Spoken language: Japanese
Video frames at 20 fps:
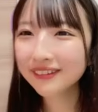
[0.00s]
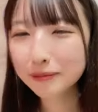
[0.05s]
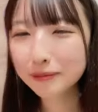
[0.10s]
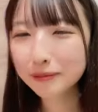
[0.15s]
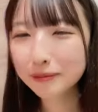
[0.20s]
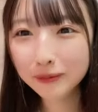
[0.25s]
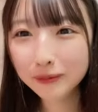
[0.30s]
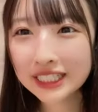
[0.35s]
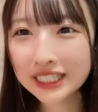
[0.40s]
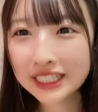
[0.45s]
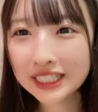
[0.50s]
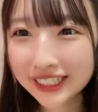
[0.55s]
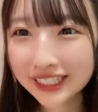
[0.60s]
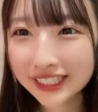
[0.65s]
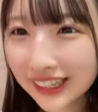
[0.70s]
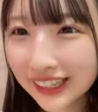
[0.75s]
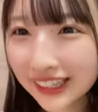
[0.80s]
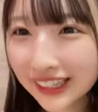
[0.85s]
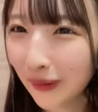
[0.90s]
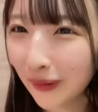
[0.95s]
があるんですけ
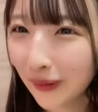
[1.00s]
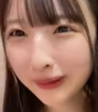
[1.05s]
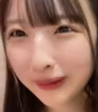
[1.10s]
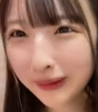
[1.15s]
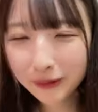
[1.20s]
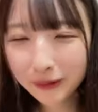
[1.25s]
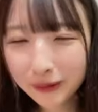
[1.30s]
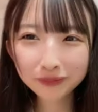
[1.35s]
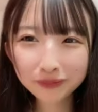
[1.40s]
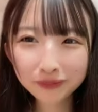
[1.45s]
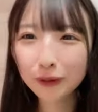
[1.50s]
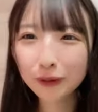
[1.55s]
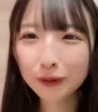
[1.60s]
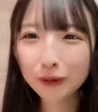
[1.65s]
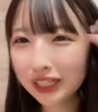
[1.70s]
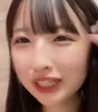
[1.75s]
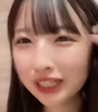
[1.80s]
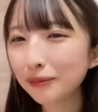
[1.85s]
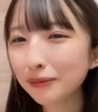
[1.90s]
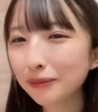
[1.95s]
どそれ
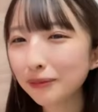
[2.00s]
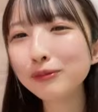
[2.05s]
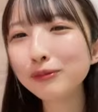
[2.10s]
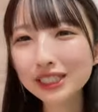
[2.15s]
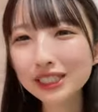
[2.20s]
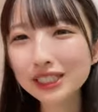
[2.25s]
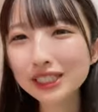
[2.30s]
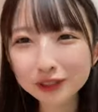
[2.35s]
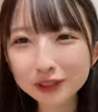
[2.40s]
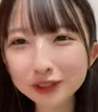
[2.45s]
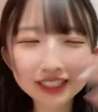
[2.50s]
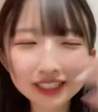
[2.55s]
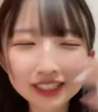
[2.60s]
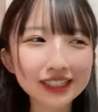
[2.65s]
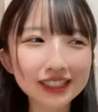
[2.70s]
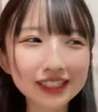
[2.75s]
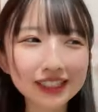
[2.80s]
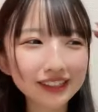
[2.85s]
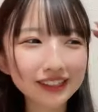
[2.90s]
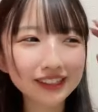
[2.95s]
で「じゃ
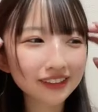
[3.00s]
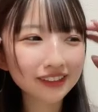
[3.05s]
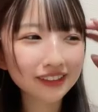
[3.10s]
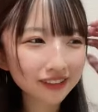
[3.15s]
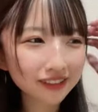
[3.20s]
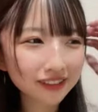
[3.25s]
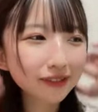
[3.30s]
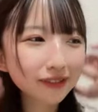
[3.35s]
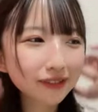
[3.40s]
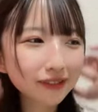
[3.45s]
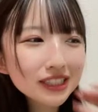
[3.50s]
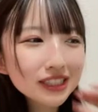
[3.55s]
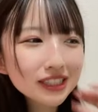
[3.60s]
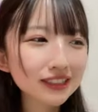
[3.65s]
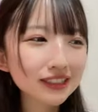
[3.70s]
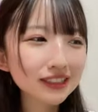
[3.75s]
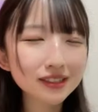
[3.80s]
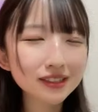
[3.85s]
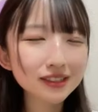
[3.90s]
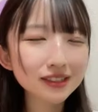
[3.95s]
あチーム S の水
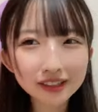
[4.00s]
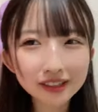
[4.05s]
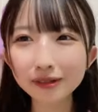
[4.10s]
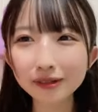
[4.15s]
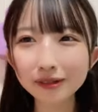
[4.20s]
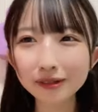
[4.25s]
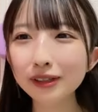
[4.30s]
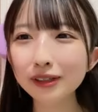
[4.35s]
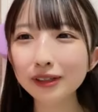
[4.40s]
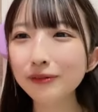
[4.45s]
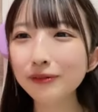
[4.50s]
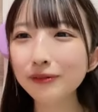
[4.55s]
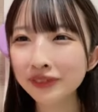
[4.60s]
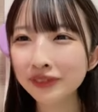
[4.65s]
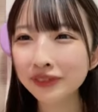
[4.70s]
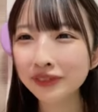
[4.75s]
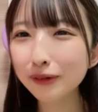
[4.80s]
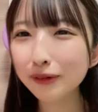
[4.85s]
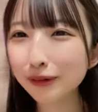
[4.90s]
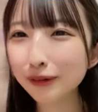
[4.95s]
耕だでした」って言っ
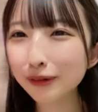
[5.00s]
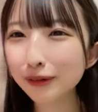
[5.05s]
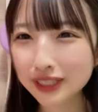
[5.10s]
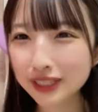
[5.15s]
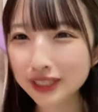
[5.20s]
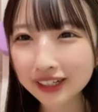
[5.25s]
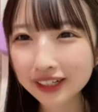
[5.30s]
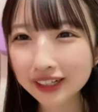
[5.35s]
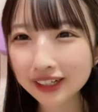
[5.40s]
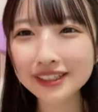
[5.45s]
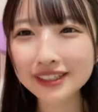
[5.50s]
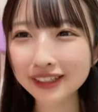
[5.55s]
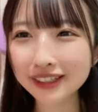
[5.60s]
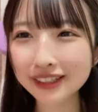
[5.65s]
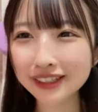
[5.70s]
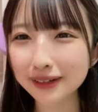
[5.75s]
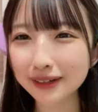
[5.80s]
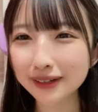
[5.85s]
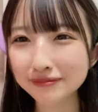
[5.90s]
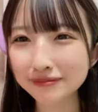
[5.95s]
ちゃって「なん
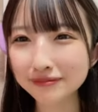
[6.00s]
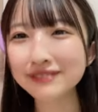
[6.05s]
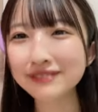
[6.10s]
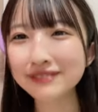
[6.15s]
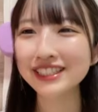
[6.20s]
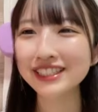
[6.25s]
で?」みたいな